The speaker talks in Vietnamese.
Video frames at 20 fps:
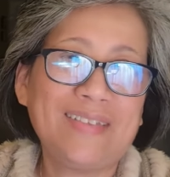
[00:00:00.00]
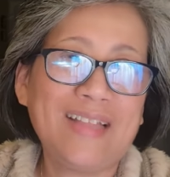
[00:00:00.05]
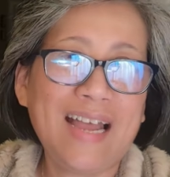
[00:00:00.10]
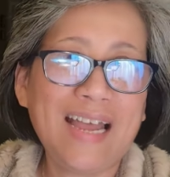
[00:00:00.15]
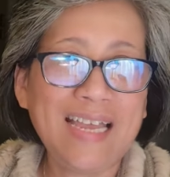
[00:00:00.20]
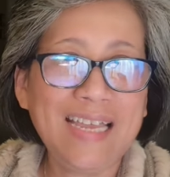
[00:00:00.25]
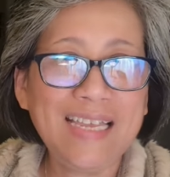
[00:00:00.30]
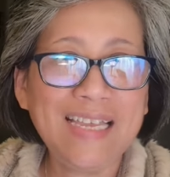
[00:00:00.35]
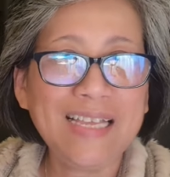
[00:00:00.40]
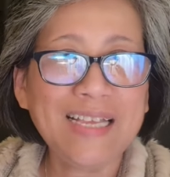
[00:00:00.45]

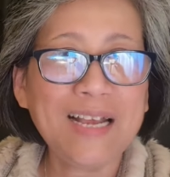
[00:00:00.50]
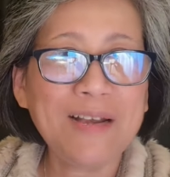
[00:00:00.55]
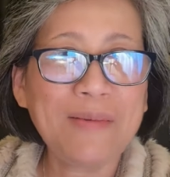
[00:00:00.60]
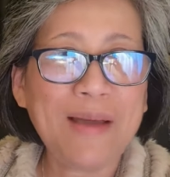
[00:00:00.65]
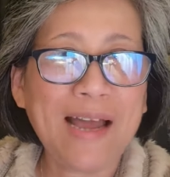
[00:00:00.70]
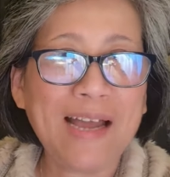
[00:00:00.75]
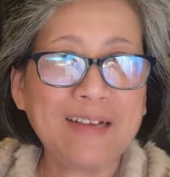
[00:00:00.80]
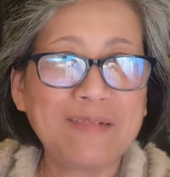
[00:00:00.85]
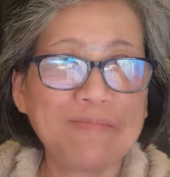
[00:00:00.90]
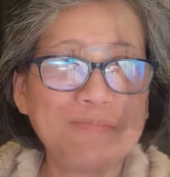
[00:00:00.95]
đấy các
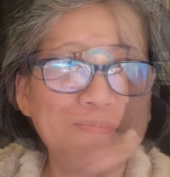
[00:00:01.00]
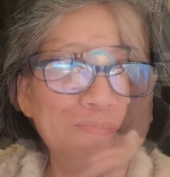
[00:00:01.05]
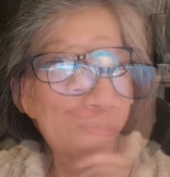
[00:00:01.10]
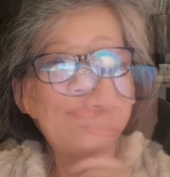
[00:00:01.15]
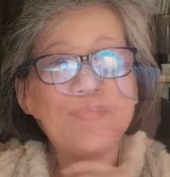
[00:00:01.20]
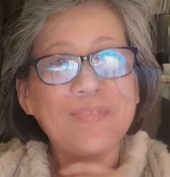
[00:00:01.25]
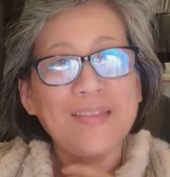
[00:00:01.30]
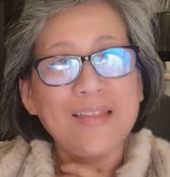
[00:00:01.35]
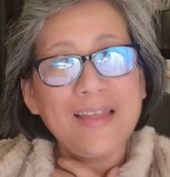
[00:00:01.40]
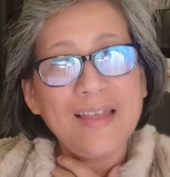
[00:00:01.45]
bạn
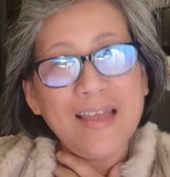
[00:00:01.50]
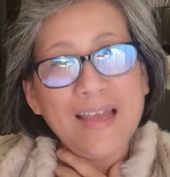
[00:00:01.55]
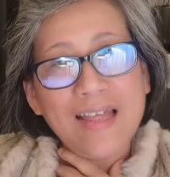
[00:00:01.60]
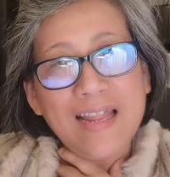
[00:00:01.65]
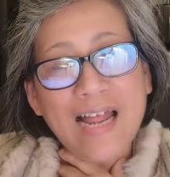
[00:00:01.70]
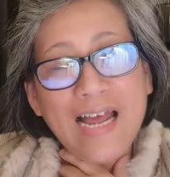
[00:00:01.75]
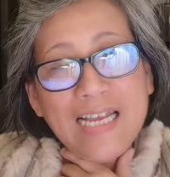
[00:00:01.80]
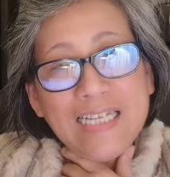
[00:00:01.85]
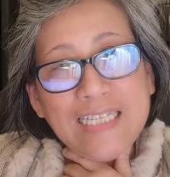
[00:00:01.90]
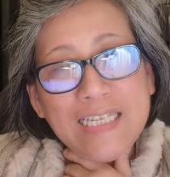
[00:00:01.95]

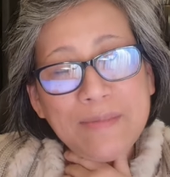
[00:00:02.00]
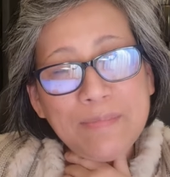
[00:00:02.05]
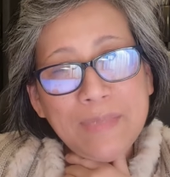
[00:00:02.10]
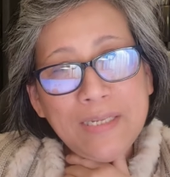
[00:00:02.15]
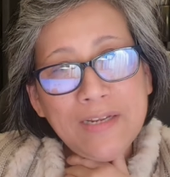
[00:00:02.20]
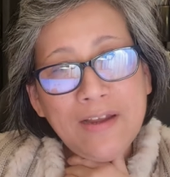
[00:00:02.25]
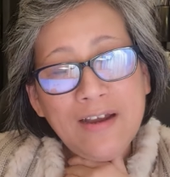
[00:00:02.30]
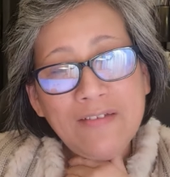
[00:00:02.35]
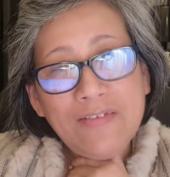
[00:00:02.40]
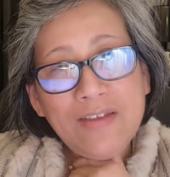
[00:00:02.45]
đấy thì
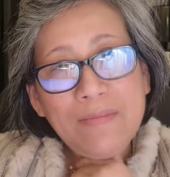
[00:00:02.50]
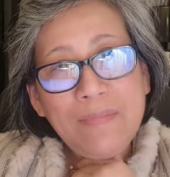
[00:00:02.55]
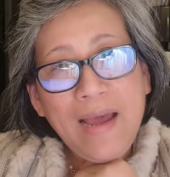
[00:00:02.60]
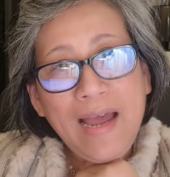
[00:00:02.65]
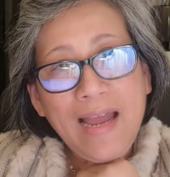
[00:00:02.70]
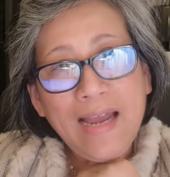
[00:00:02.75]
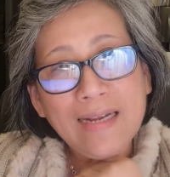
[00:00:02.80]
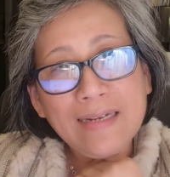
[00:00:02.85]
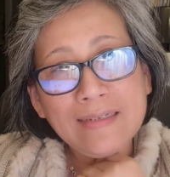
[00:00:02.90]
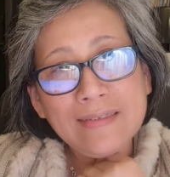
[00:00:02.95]
mình nói với
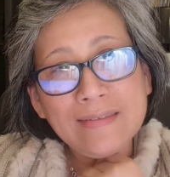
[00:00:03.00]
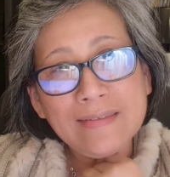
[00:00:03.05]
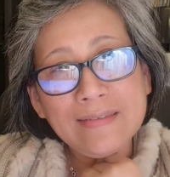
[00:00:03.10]
bạn